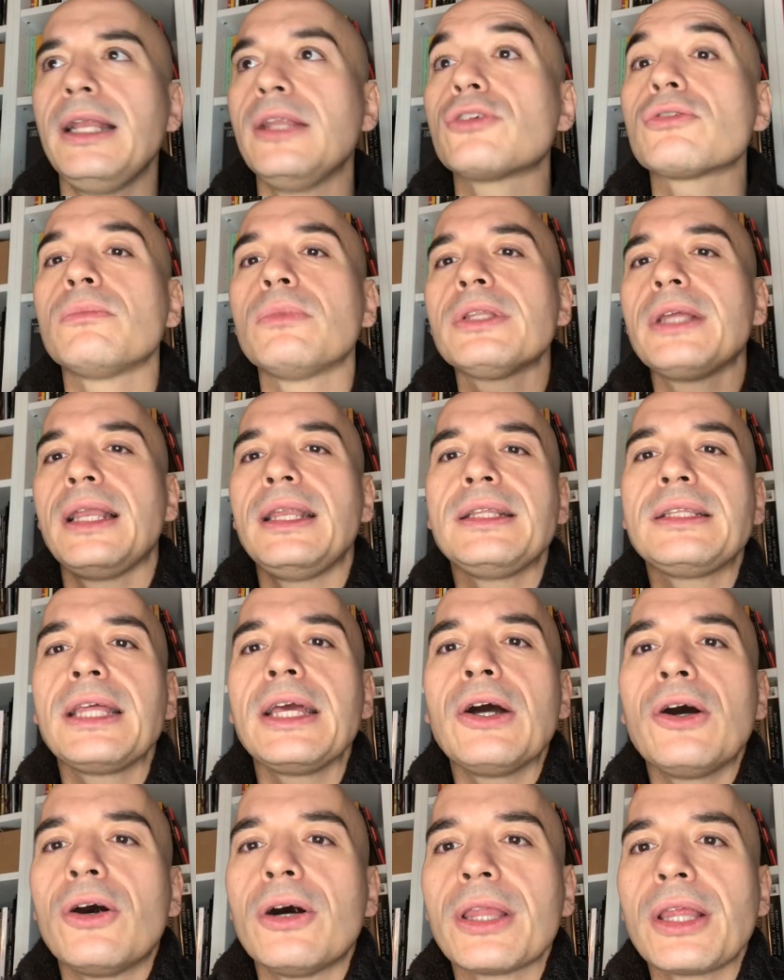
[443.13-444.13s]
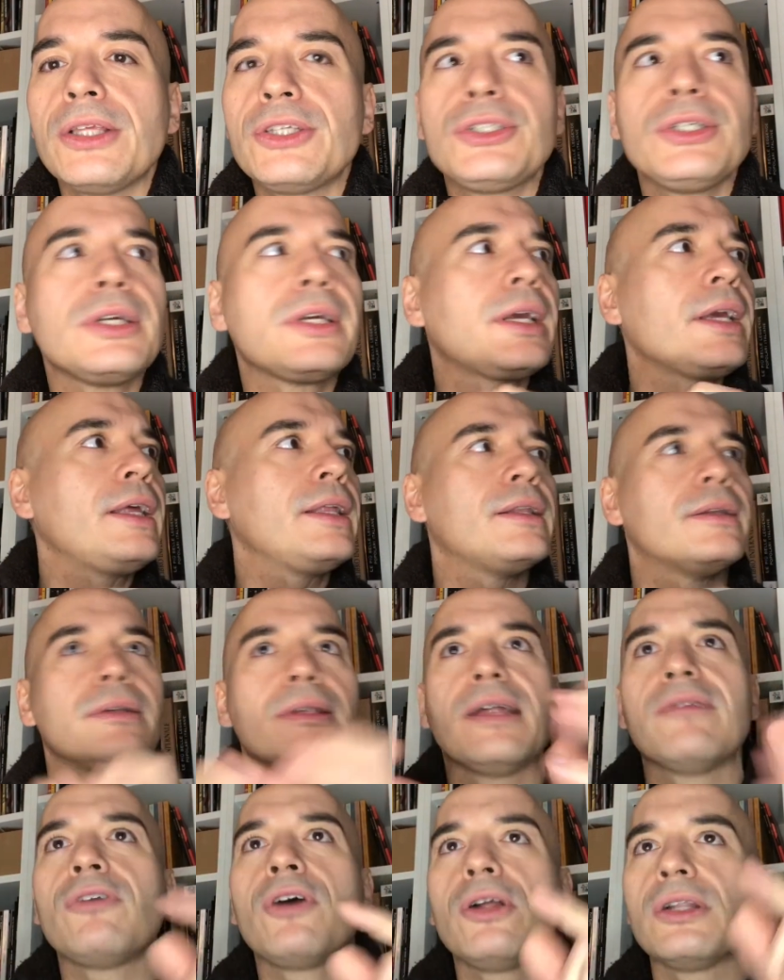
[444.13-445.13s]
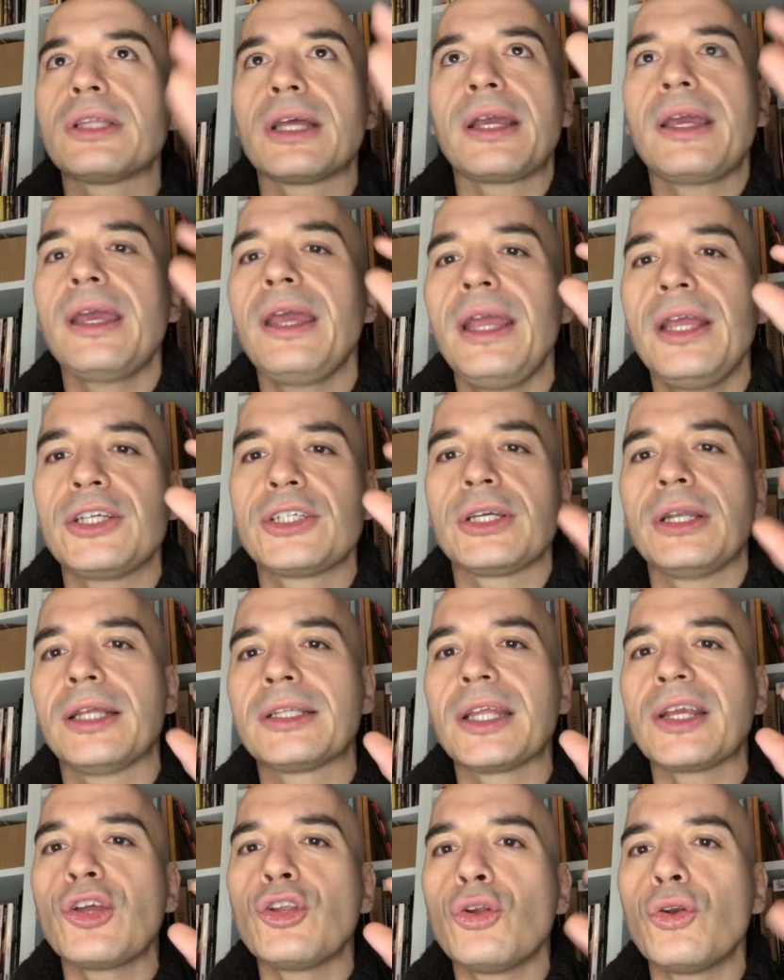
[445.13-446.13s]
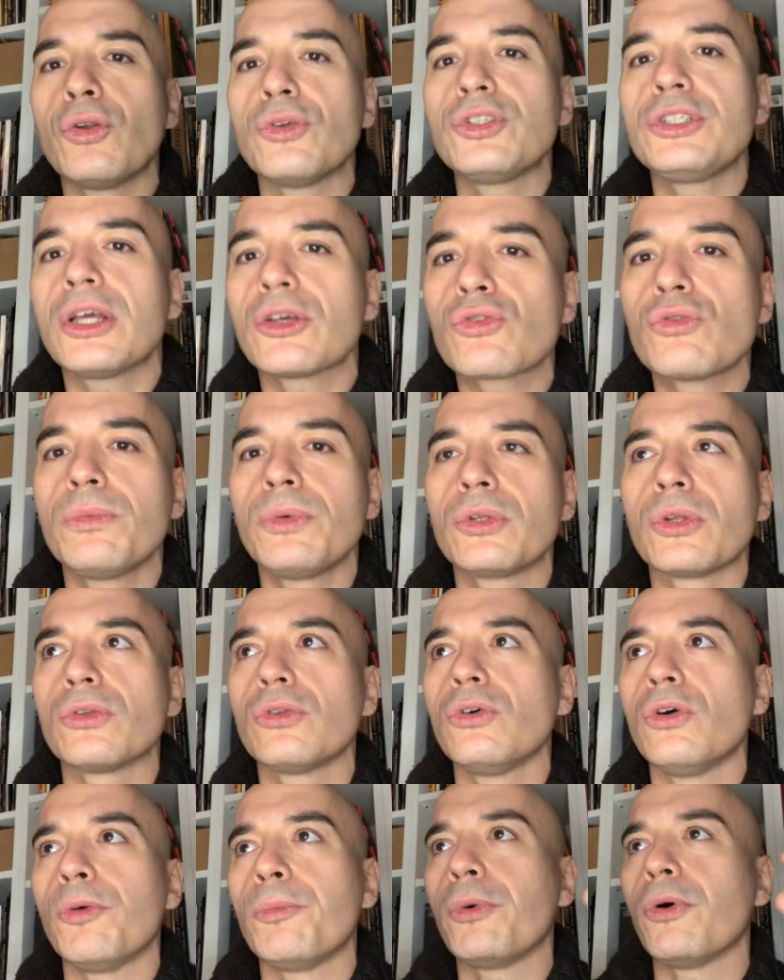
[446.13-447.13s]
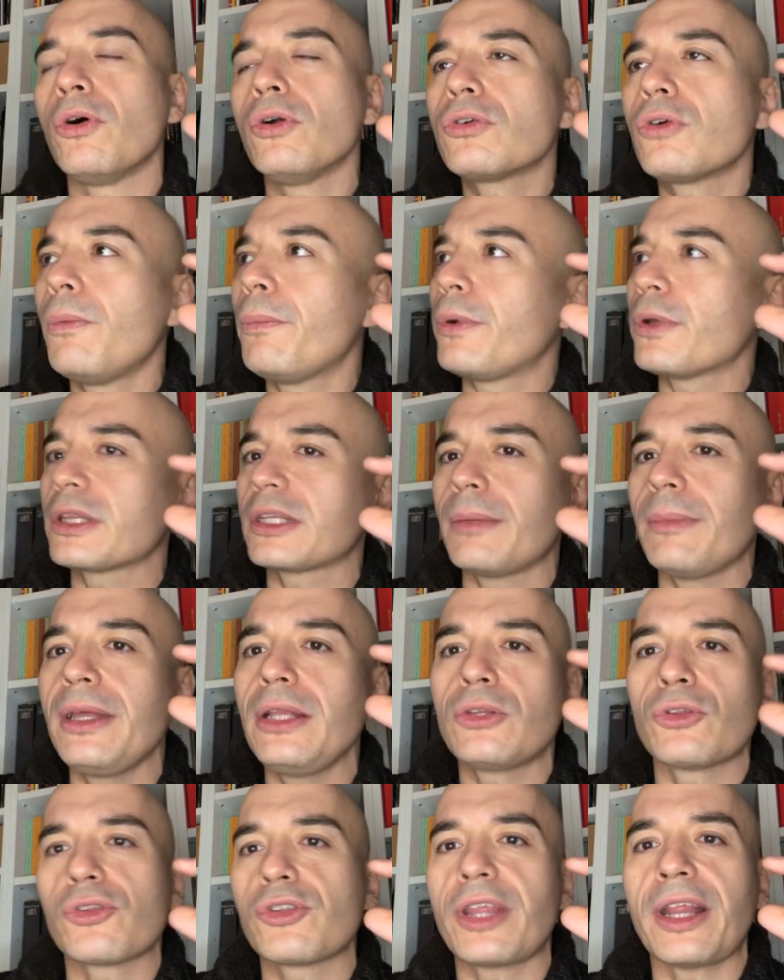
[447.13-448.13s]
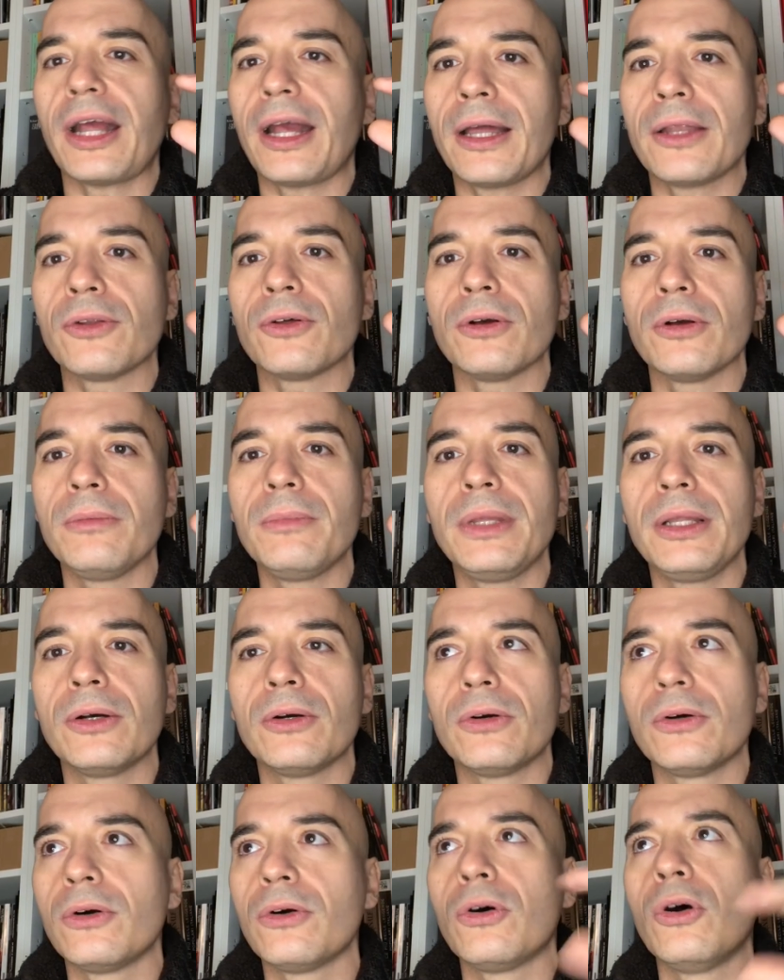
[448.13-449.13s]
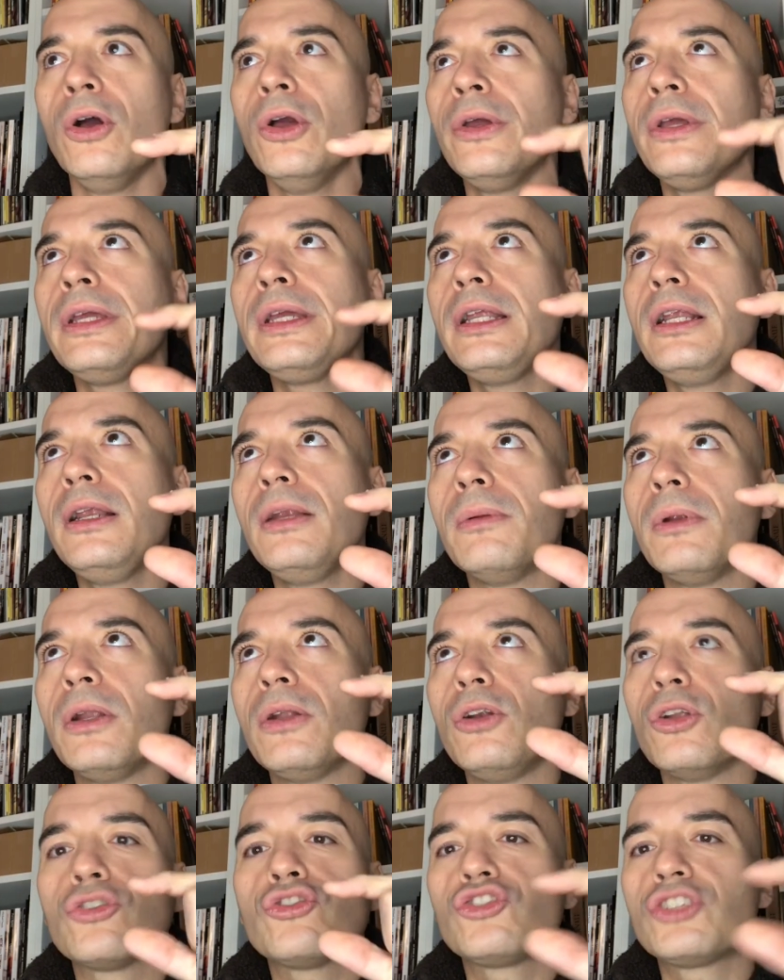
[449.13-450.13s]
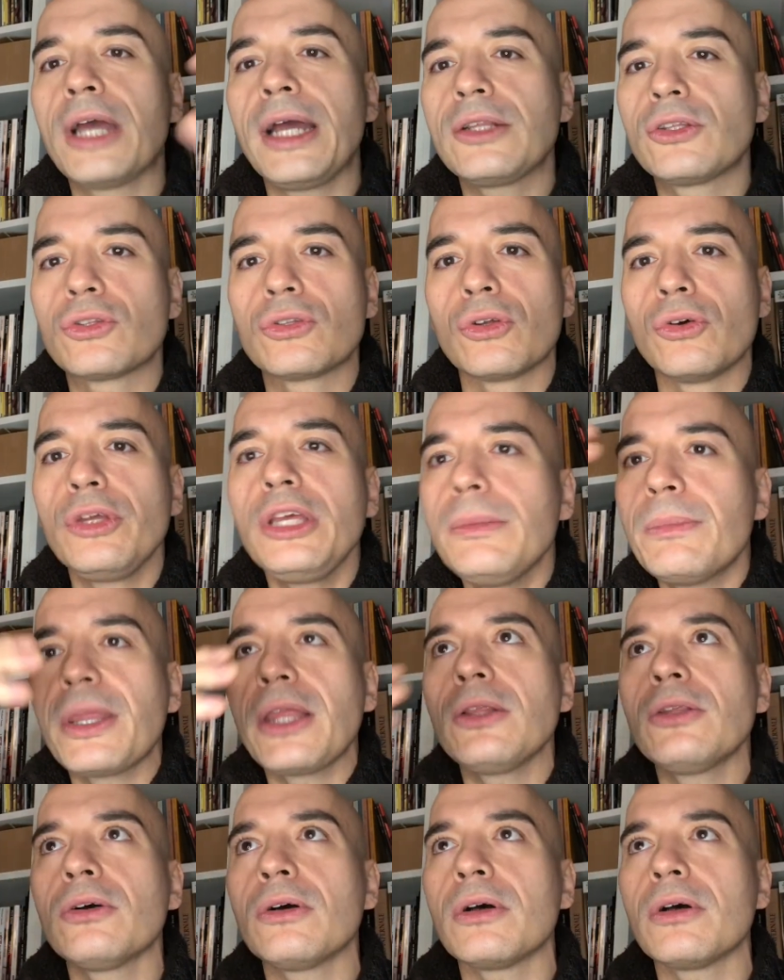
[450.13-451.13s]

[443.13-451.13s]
sono modelli teorici che la volta che esce la tecnologia subito dopo o il comportamento strano o il, l'oggetto ibrido